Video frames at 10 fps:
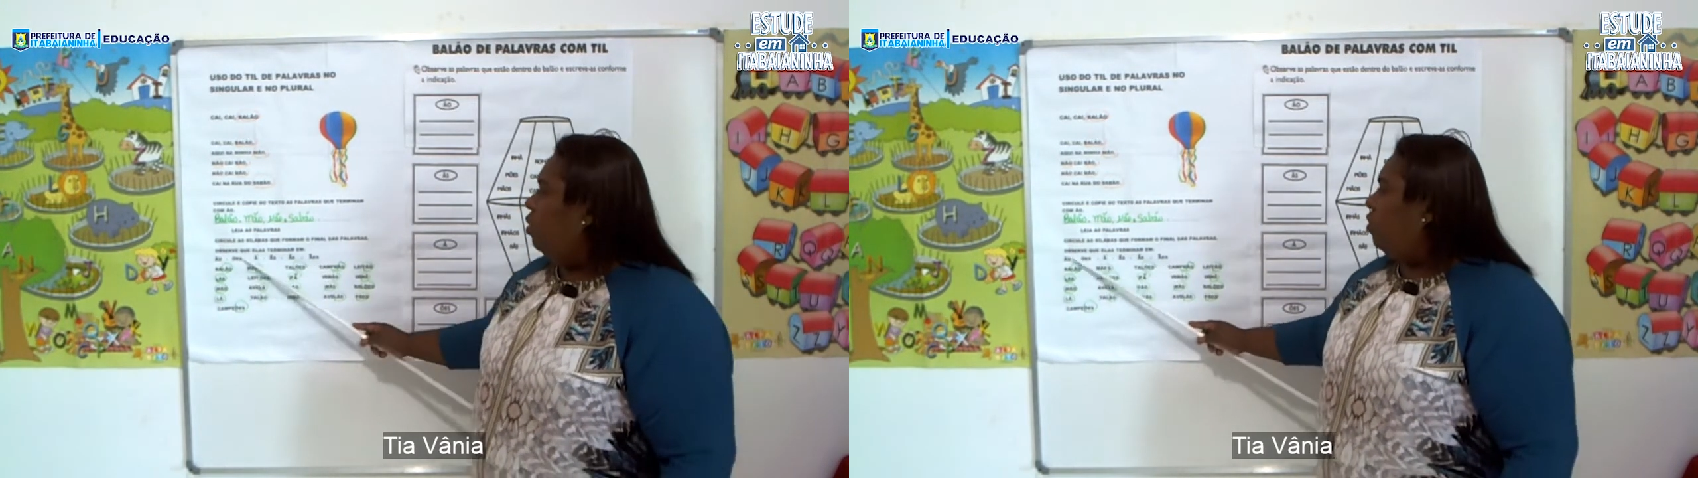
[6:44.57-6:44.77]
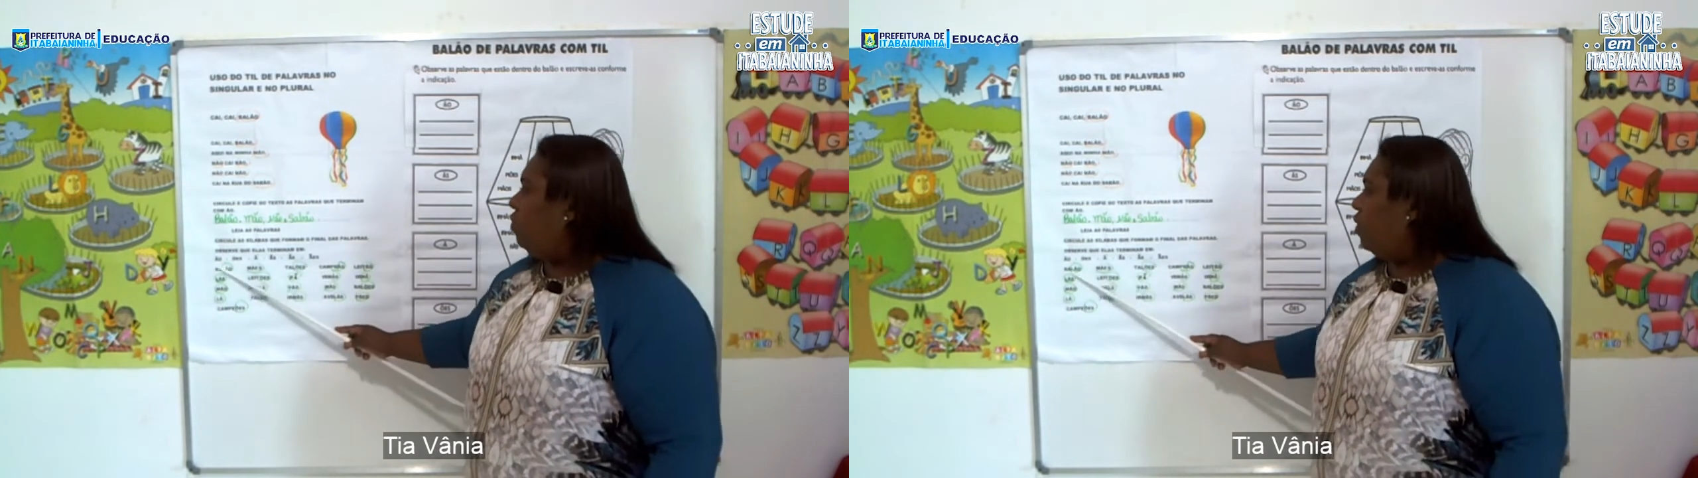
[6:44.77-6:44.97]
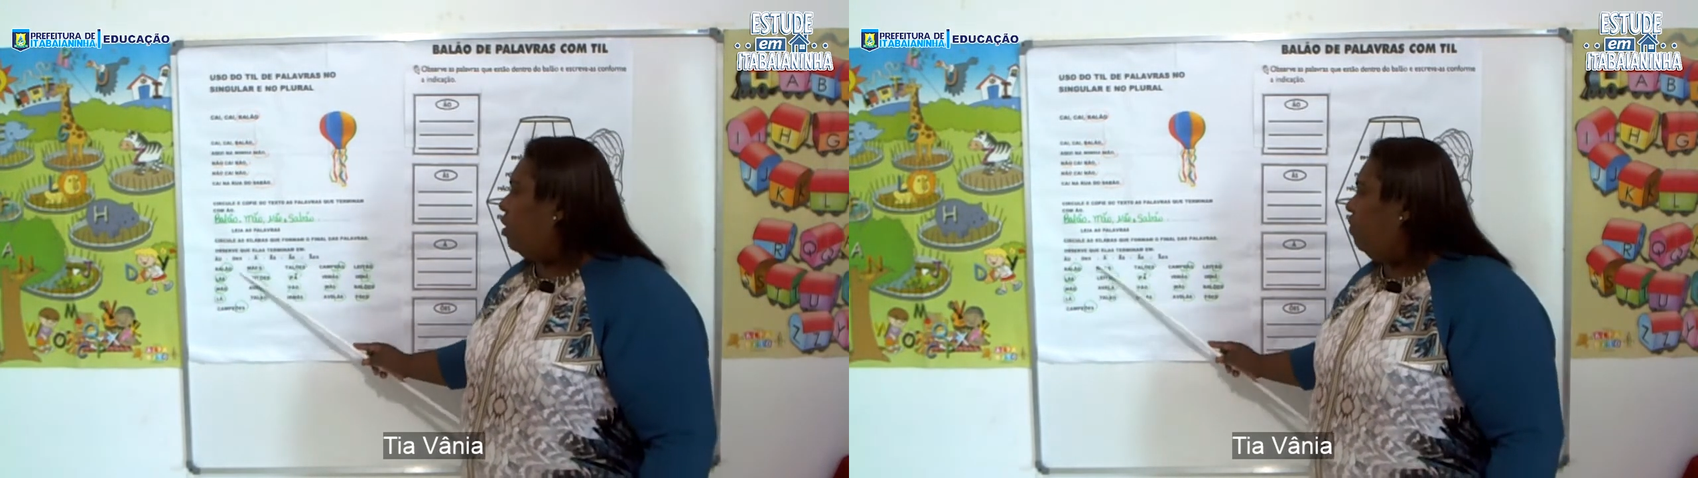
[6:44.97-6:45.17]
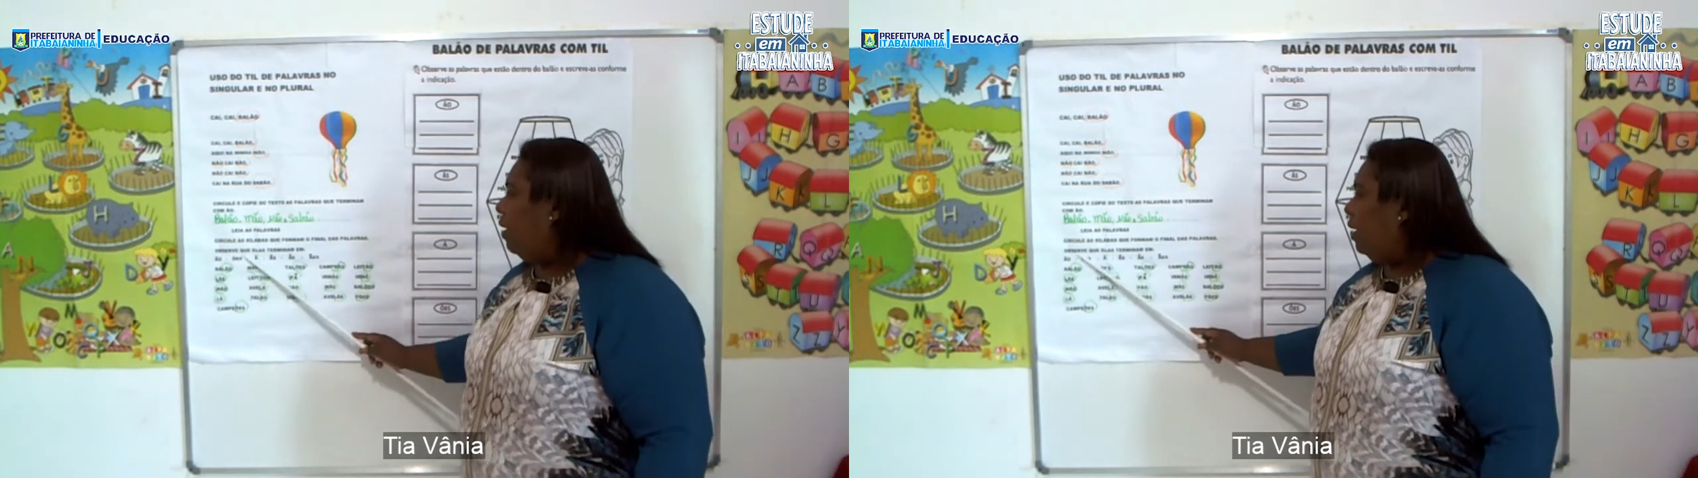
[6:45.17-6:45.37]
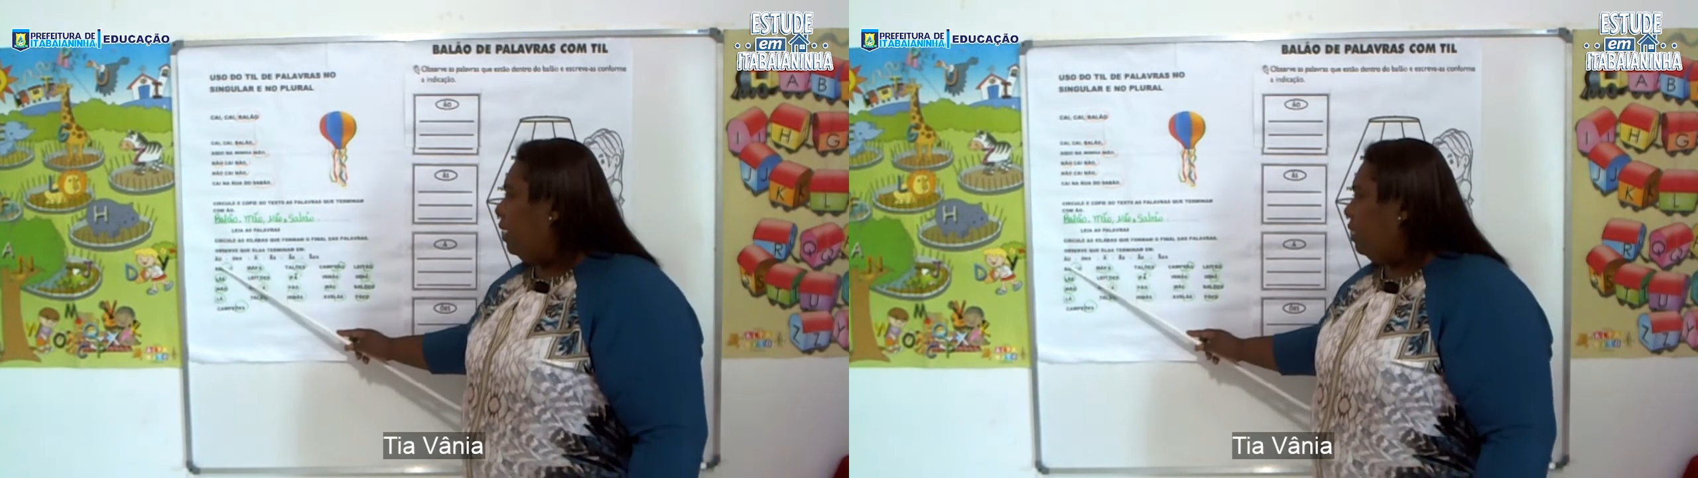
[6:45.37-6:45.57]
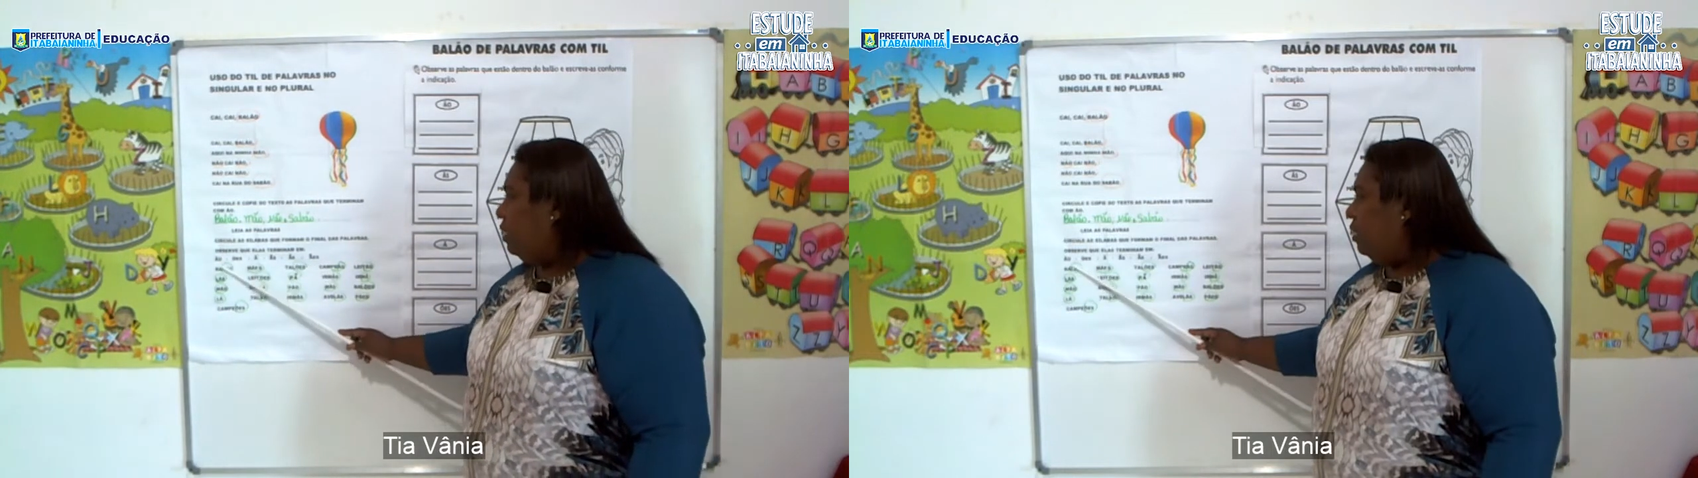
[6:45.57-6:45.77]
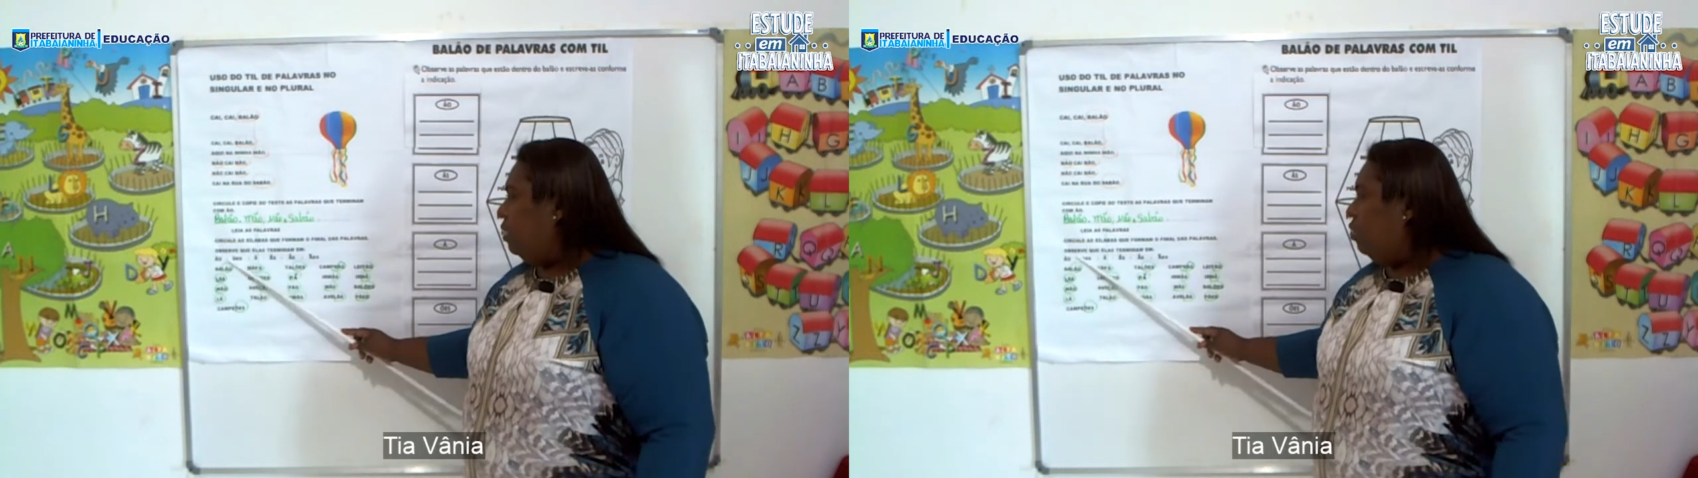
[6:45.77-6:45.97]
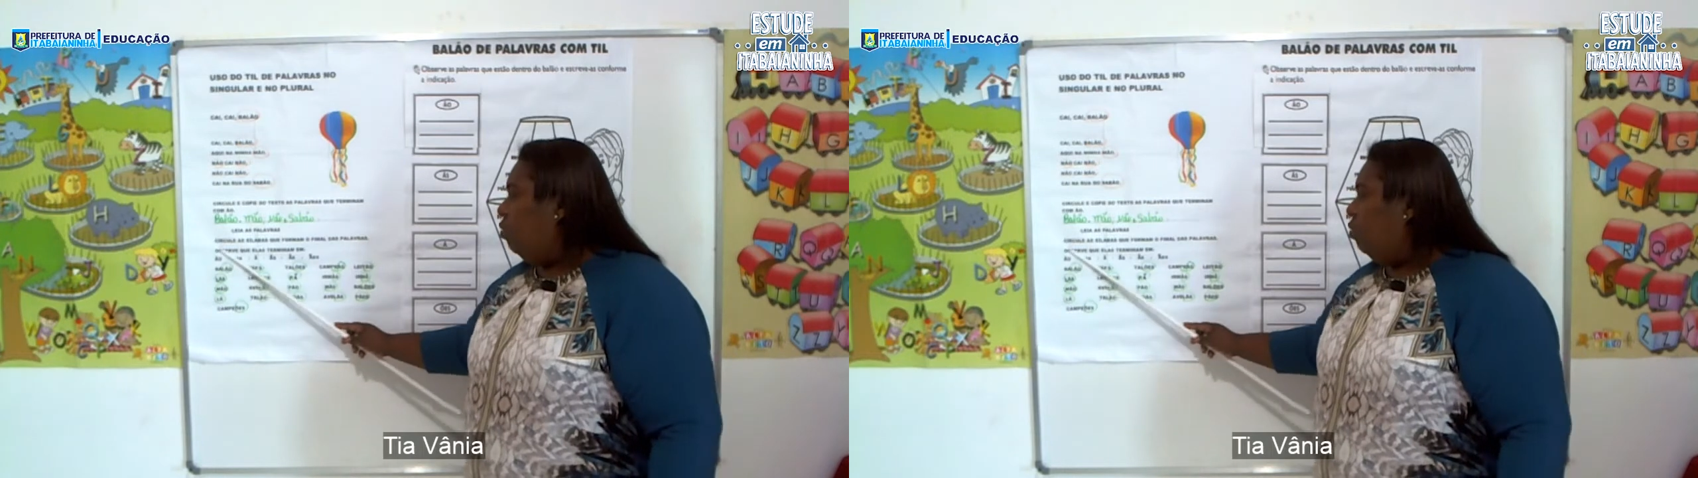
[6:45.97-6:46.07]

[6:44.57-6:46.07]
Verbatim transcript: O que foi que eu falei aqui?